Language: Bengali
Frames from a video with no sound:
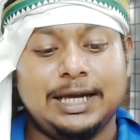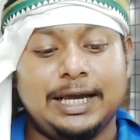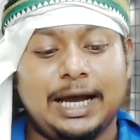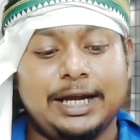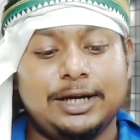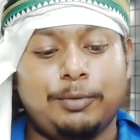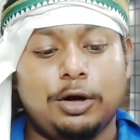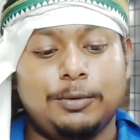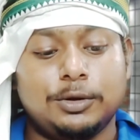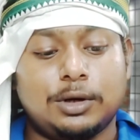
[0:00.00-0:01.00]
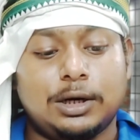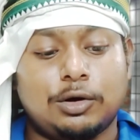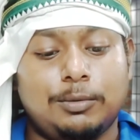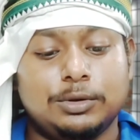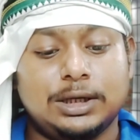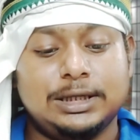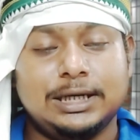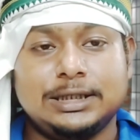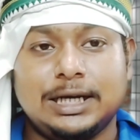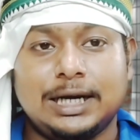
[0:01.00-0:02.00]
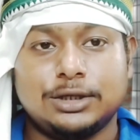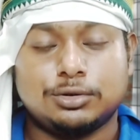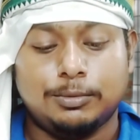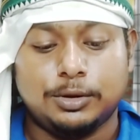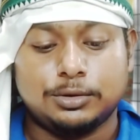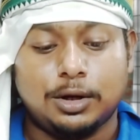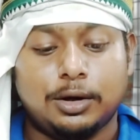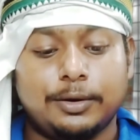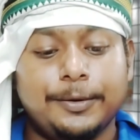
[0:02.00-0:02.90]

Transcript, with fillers: এই আইন বলবৎ করার ক্ষমতা দিয়েছে রাষ্ট্রমন্ত্রক